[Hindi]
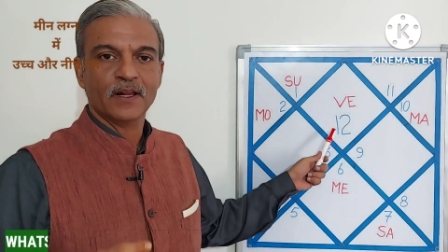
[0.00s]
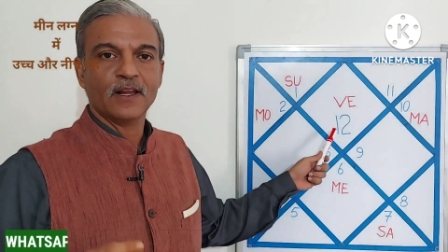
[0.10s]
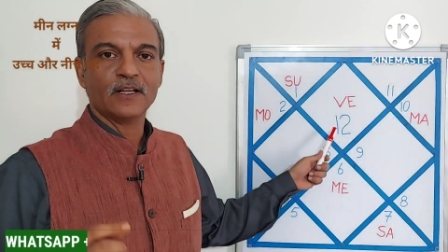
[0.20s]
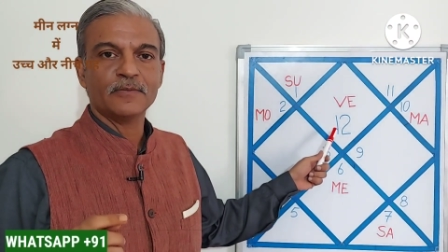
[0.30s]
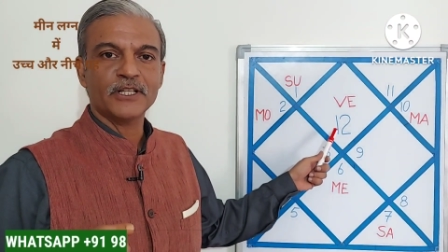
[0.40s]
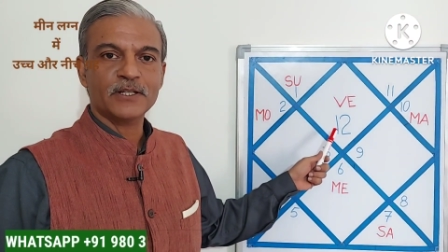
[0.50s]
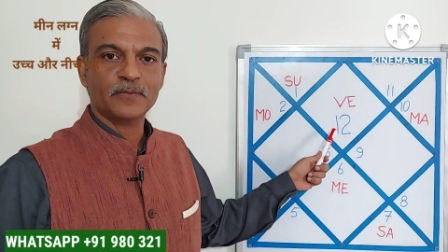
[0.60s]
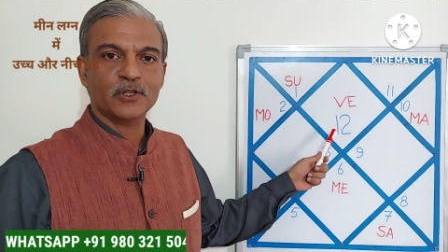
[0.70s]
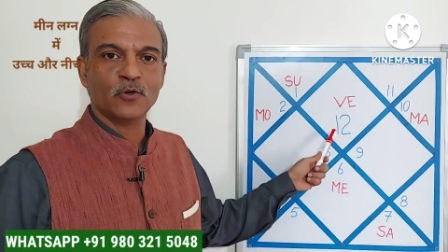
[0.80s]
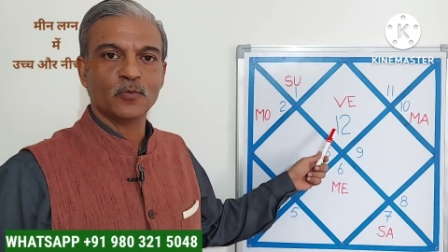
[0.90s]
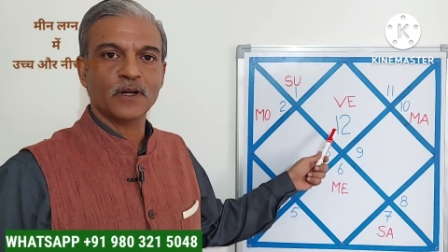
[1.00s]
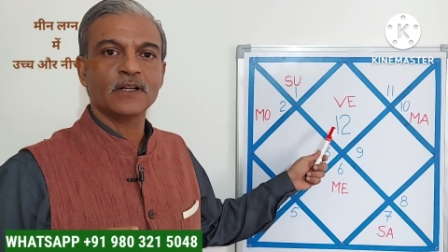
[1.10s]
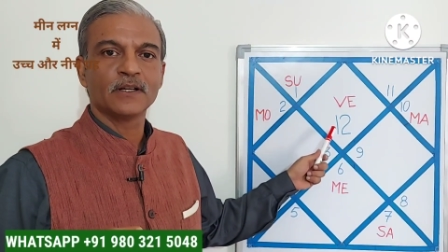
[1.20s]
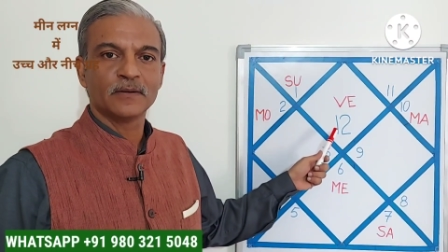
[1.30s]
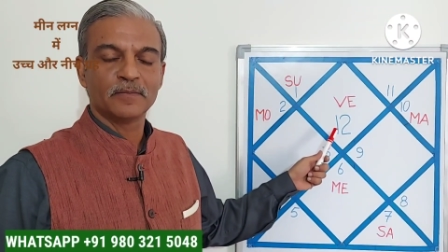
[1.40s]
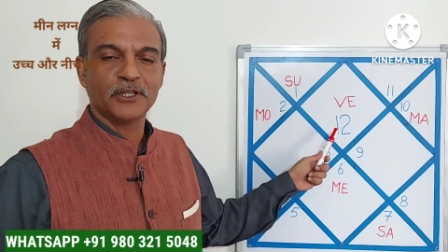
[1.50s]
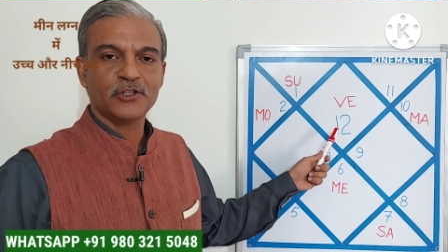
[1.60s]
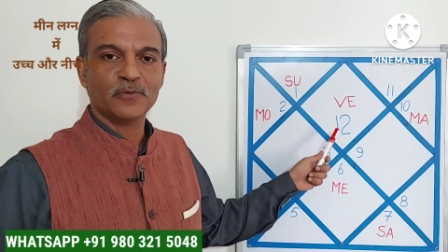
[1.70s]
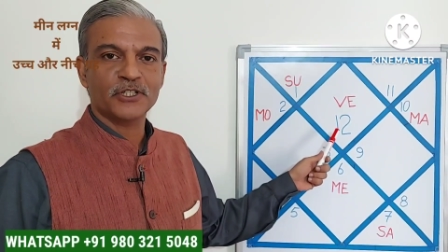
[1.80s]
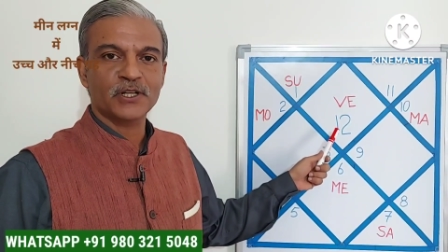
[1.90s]
लगन में सबसे ऊपर
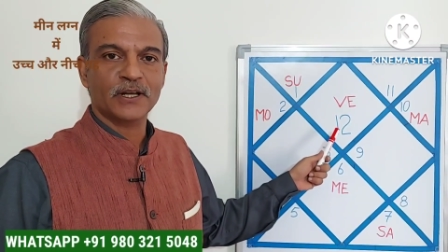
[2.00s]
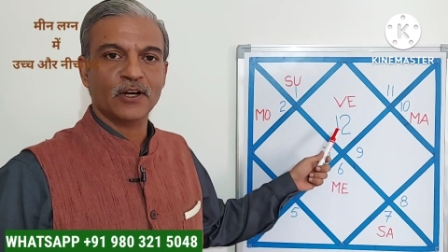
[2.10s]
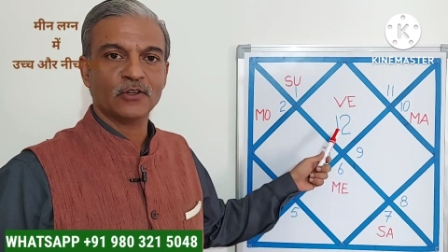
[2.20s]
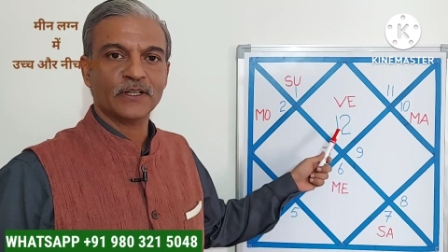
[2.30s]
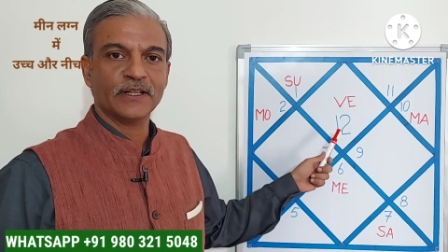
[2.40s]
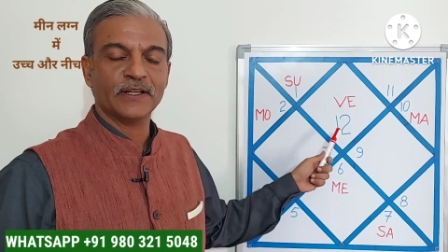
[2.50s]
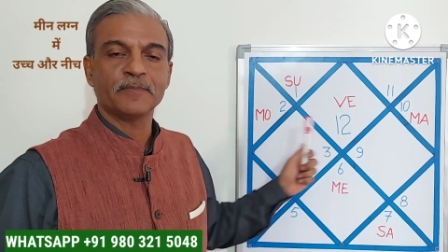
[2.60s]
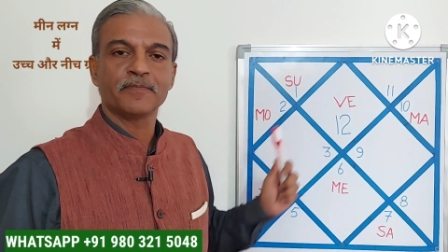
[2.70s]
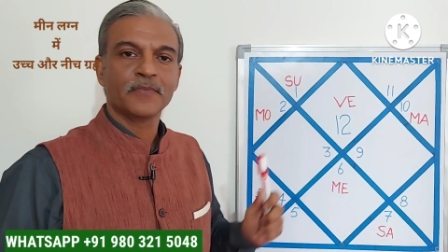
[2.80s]
बीचों बीच लिखा होता है